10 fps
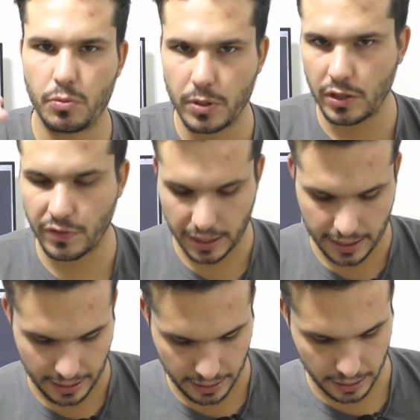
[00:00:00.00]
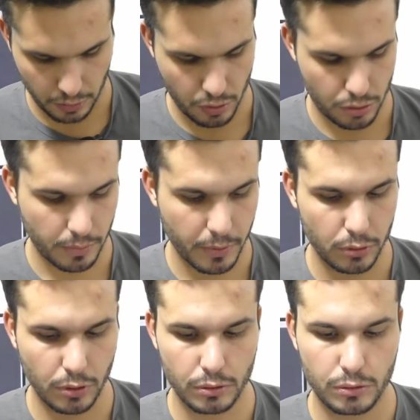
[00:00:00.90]
specifiche tecniche di questo
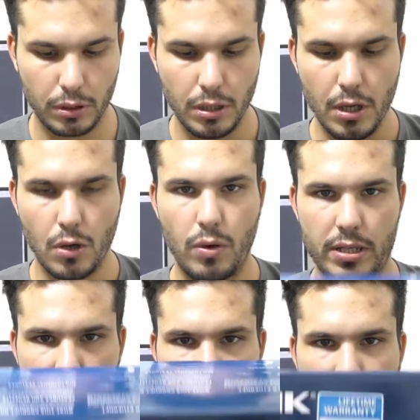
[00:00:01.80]
prodotto, questa è